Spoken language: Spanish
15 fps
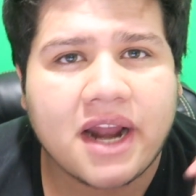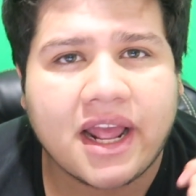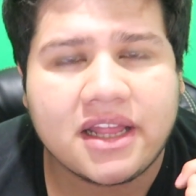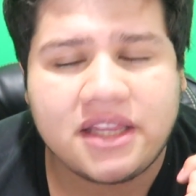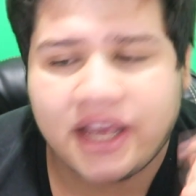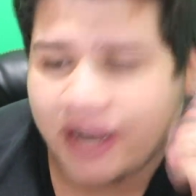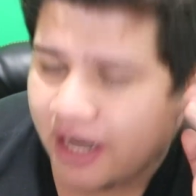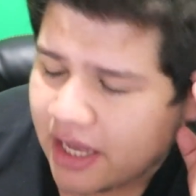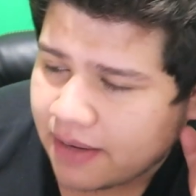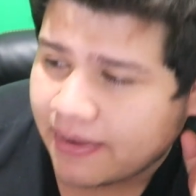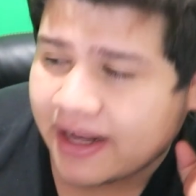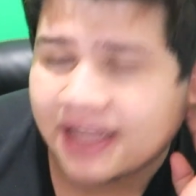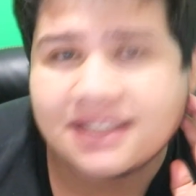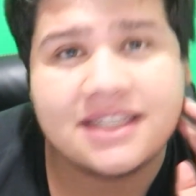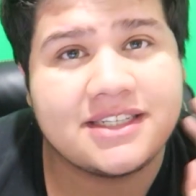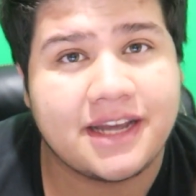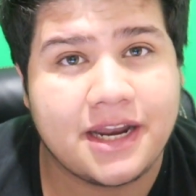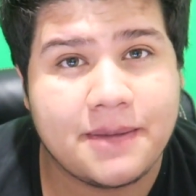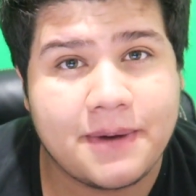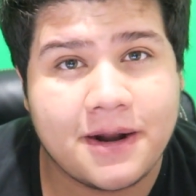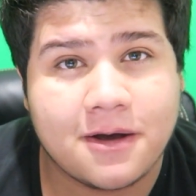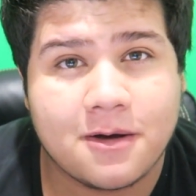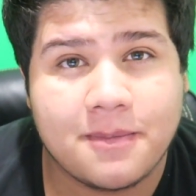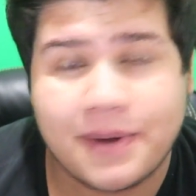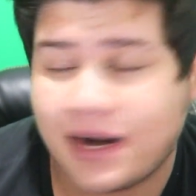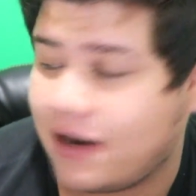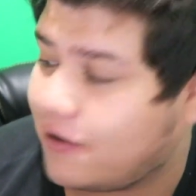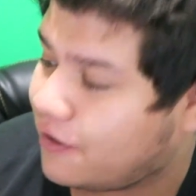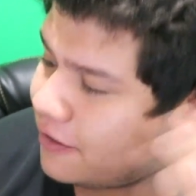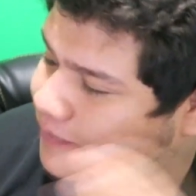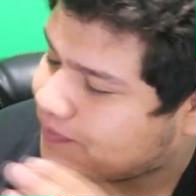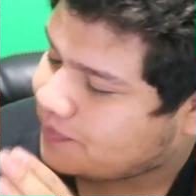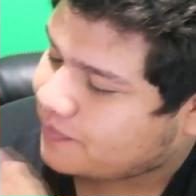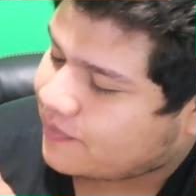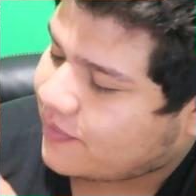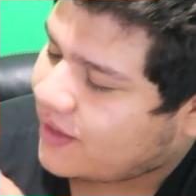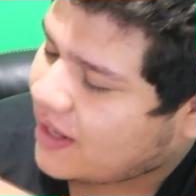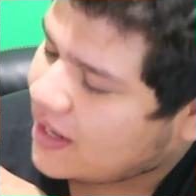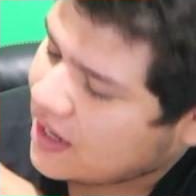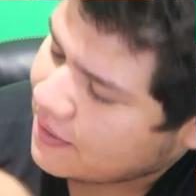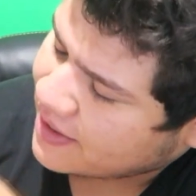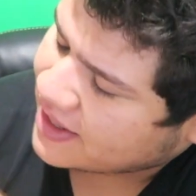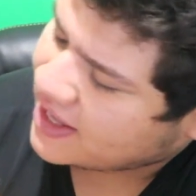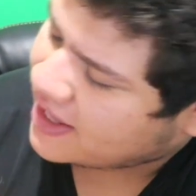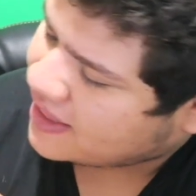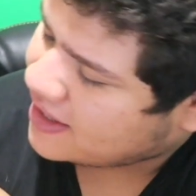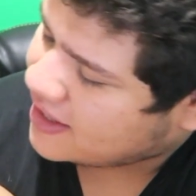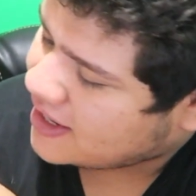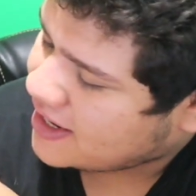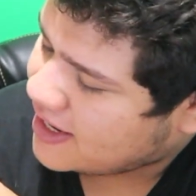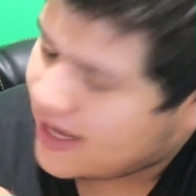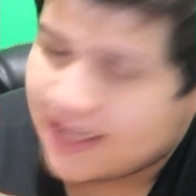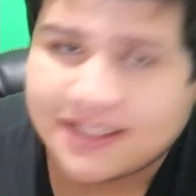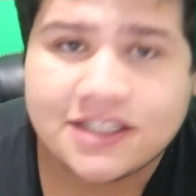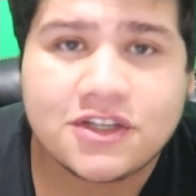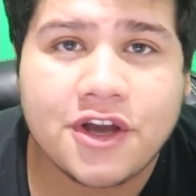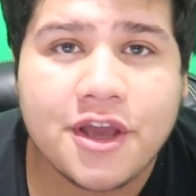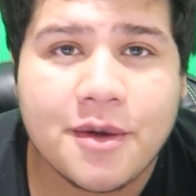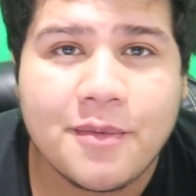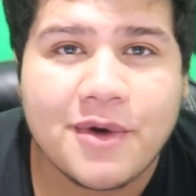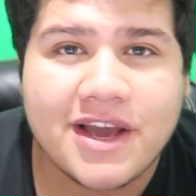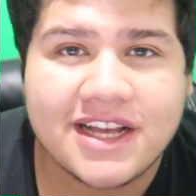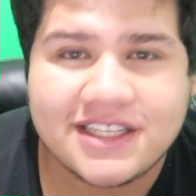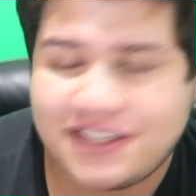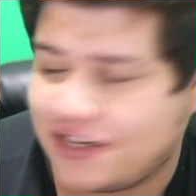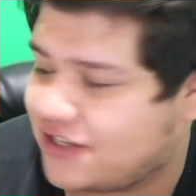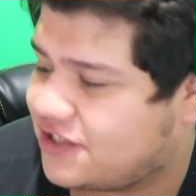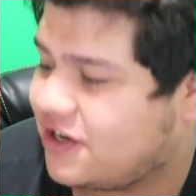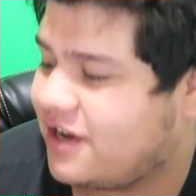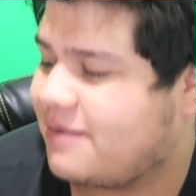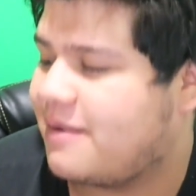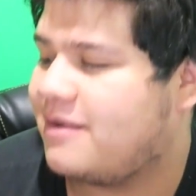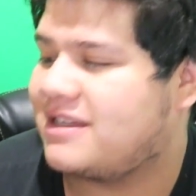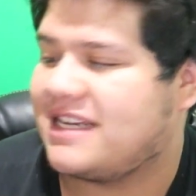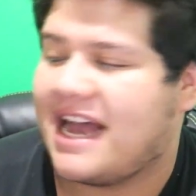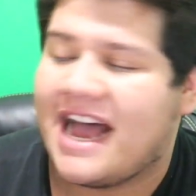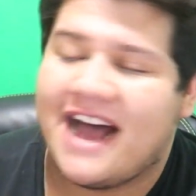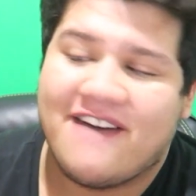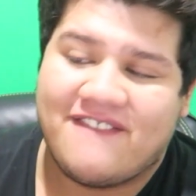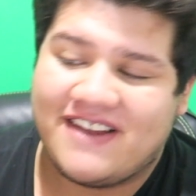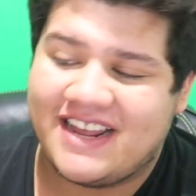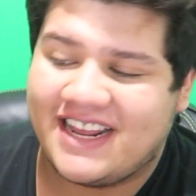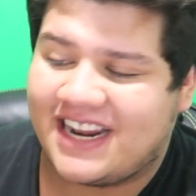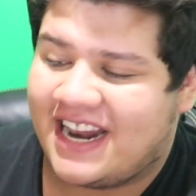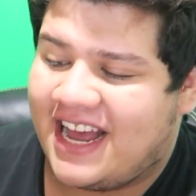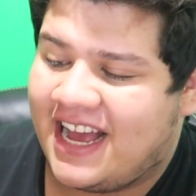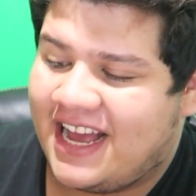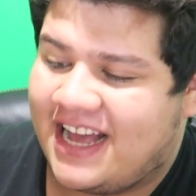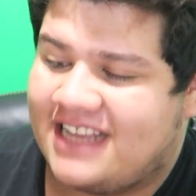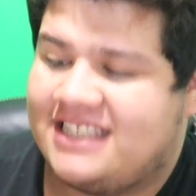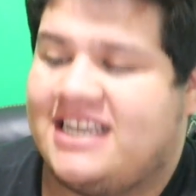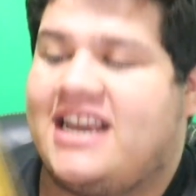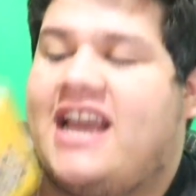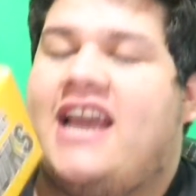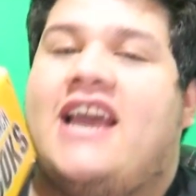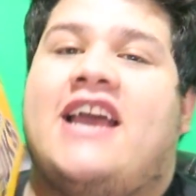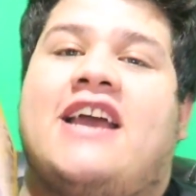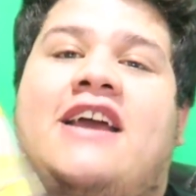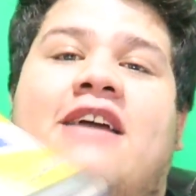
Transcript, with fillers: ver qué tiene y verán si se animan a comprarla o no. La verdad es que estoy muy ansioso y vamos a abrirla, así que...